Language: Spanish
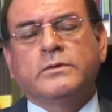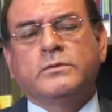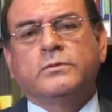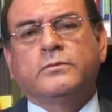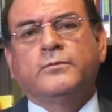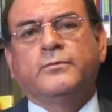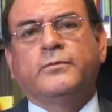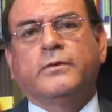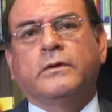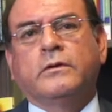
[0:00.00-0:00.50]
es
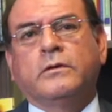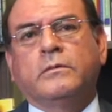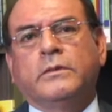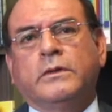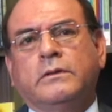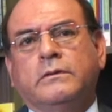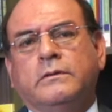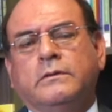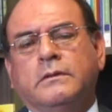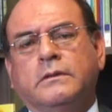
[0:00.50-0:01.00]
un
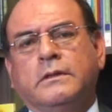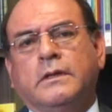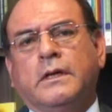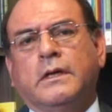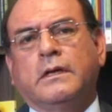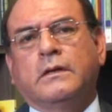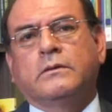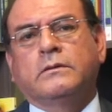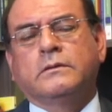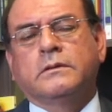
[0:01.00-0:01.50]
fenómeno que
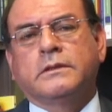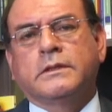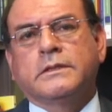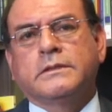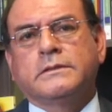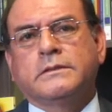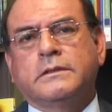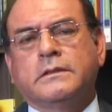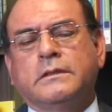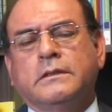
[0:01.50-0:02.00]

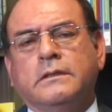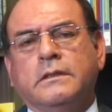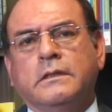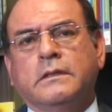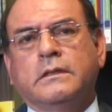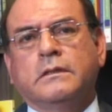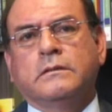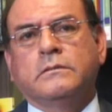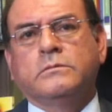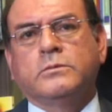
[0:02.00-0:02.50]

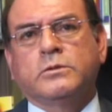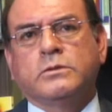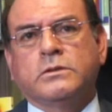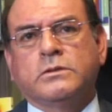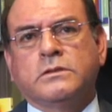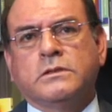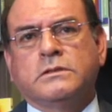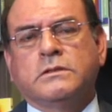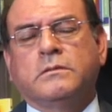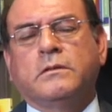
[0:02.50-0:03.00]
acontece en
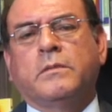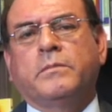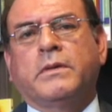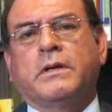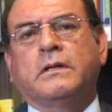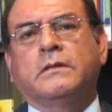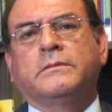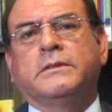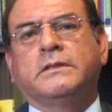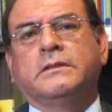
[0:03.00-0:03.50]
muchos sistemas
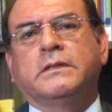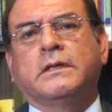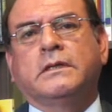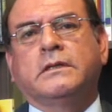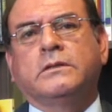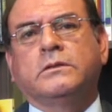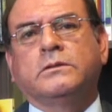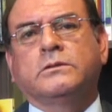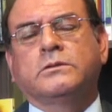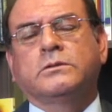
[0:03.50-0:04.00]

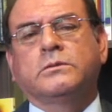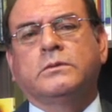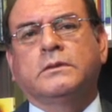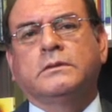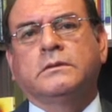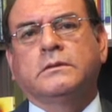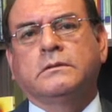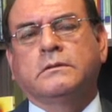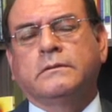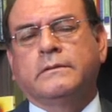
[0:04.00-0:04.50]
parlamentarios
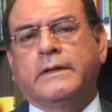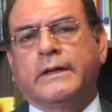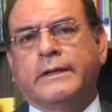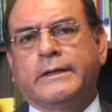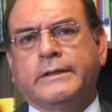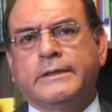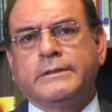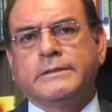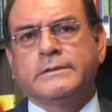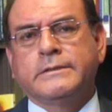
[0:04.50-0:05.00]
cuando hay una
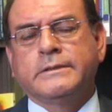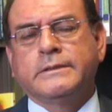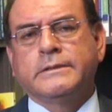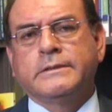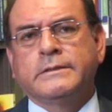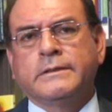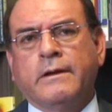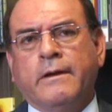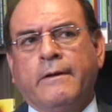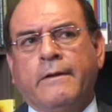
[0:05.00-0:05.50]

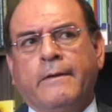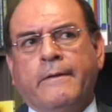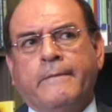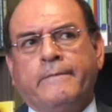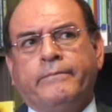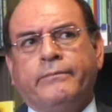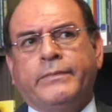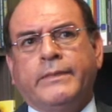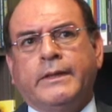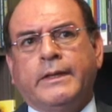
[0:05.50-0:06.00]
crisis
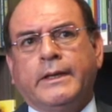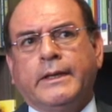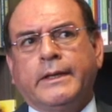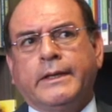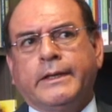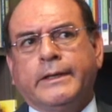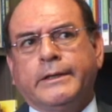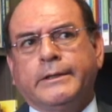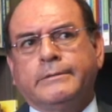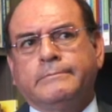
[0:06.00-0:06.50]

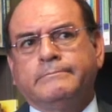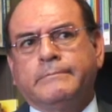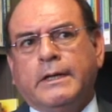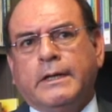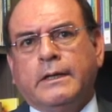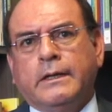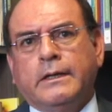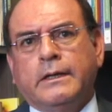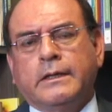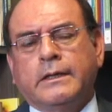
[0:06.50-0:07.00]
de
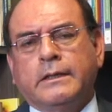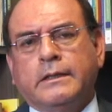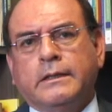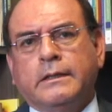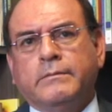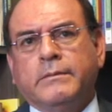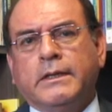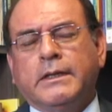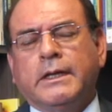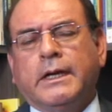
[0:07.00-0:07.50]

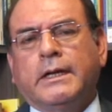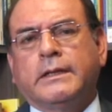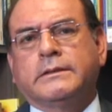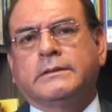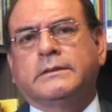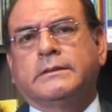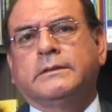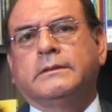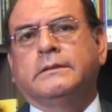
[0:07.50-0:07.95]
legitimidad